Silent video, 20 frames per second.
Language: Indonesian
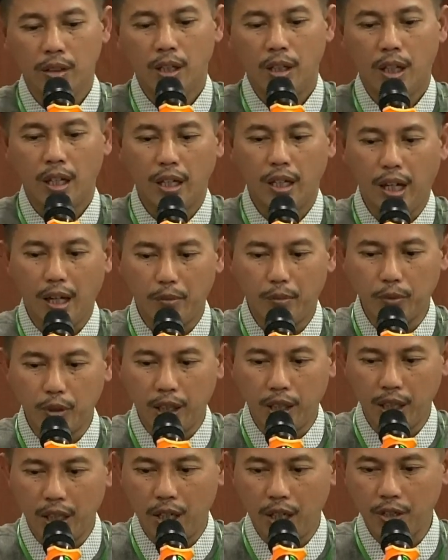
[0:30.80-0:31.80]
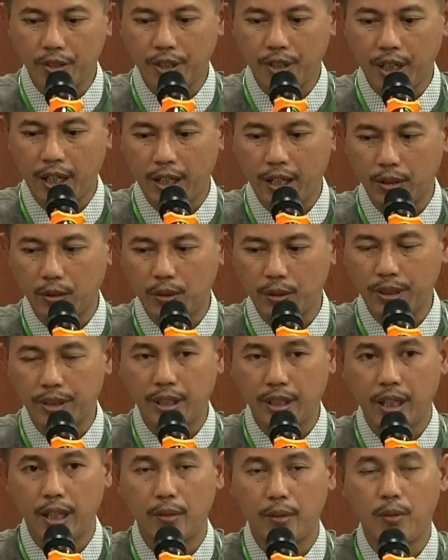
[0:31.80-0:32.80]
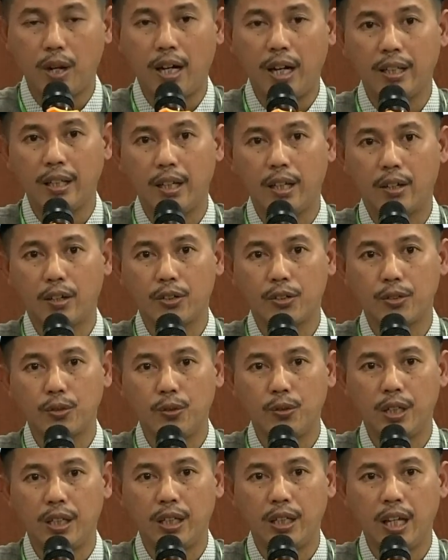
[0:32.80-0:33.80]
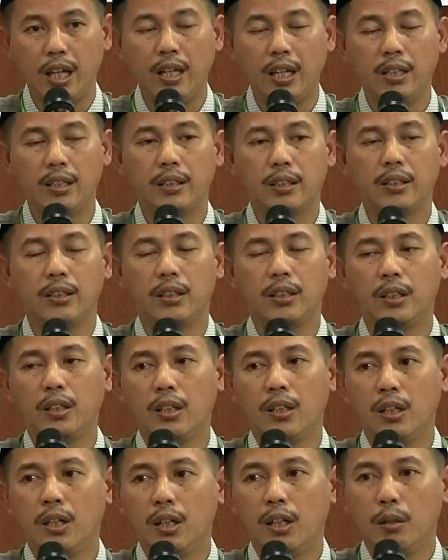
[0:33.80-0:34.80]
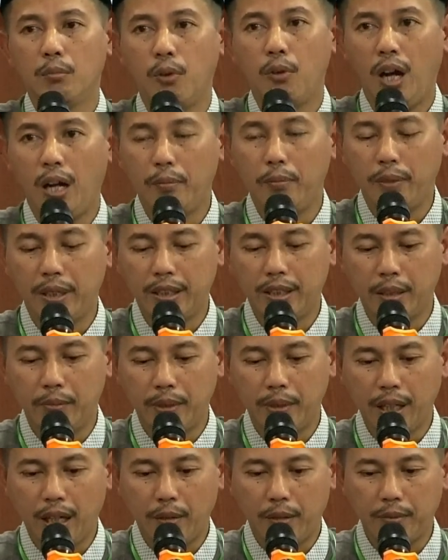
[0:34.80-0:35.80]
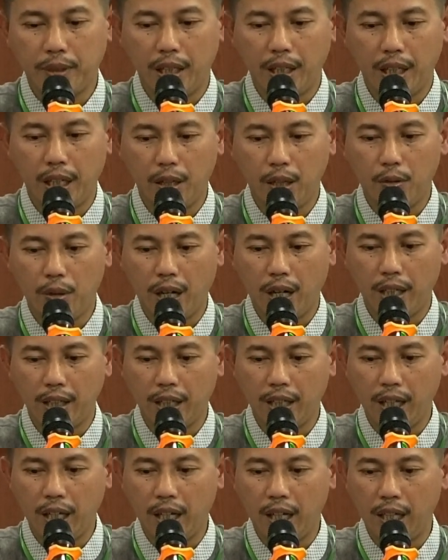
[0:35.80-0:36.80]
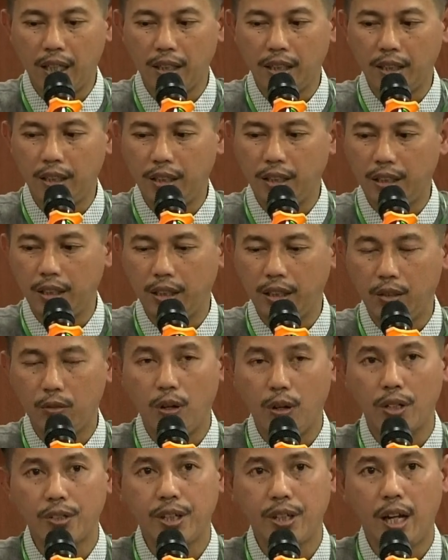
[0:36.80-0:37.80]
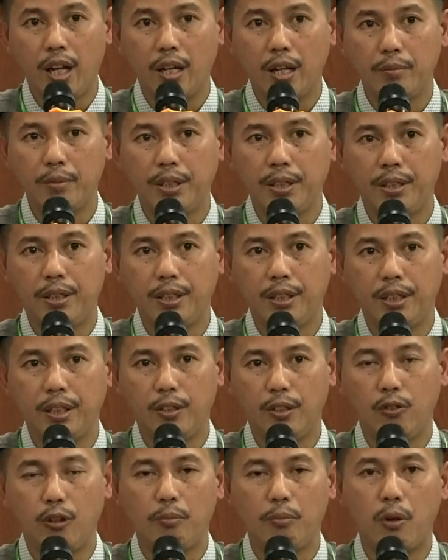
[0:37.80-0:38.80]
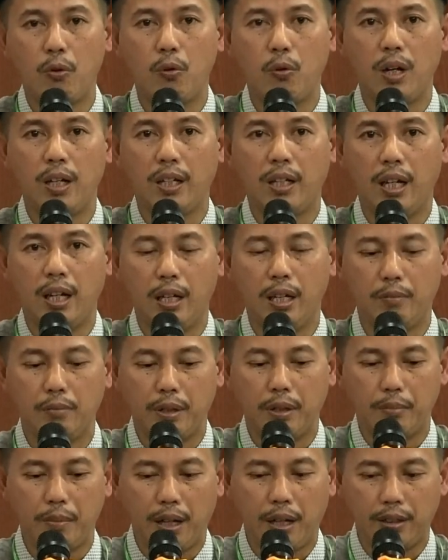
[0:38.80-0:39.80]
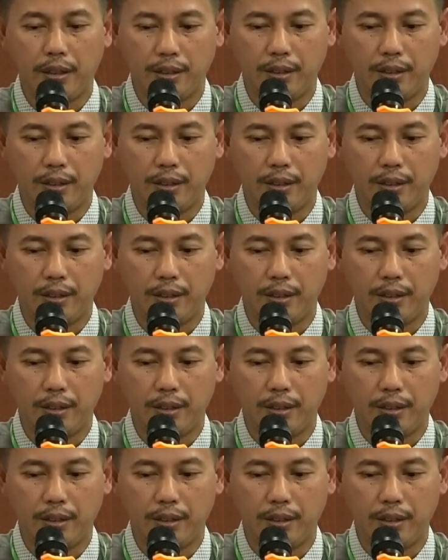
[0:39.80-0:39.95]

Alhamdulillah, salatu wassalamu ala rasulillah Muhammadin bin Abdullah wa ala alihi wa ashabihi wa mawalah amma ba'd